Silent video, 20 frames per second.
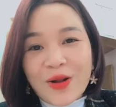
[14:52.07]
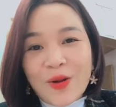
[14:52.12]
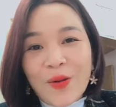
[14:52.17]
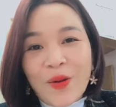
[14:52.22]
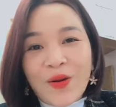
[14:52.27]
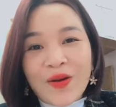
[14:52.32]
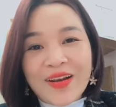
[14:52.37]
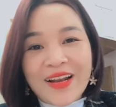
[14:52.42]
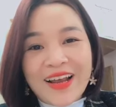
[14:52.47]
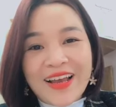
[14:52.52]

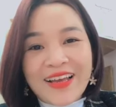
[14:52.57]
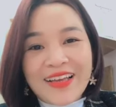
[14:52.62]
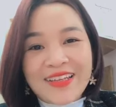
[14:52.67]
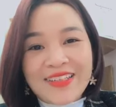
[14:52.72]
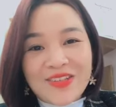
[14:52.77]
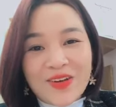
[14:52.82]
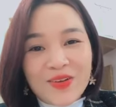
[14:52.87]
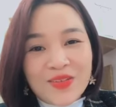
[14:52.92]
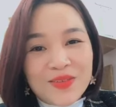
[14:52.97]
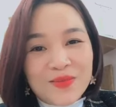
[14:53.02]
Câu hỏi
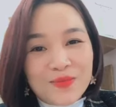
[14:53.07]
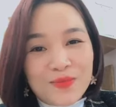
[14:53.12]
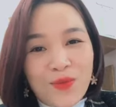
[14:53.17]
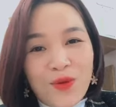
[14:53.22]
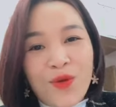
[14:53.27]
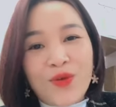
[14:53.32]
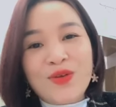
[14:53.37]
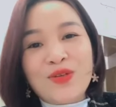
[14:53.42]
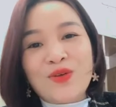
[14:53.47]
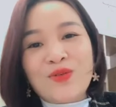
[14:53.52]
này do
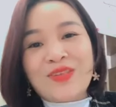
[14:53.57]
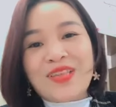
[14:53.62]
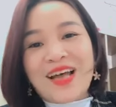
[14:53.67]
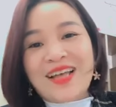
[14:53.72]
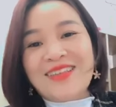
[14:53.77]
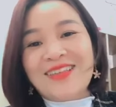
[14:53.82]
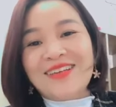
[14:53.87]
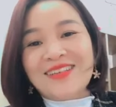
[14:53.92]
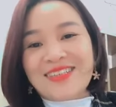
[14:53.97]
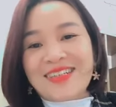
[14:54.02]
mỗi chúng
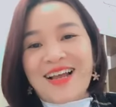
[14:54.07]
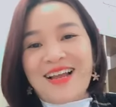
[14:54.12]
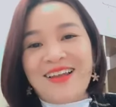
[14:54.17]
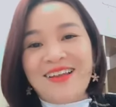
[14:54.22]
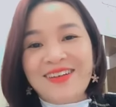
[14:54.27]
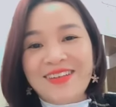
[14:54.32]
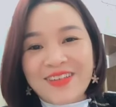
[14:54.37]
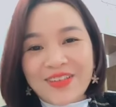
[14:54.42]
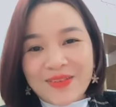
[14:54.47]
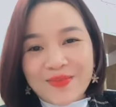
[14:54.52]
ta tự trả
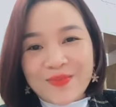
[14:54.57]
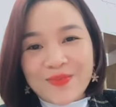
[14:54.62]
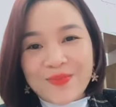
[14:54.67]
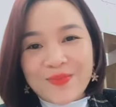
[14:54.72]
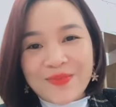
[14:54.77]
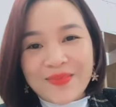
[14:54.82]
lời.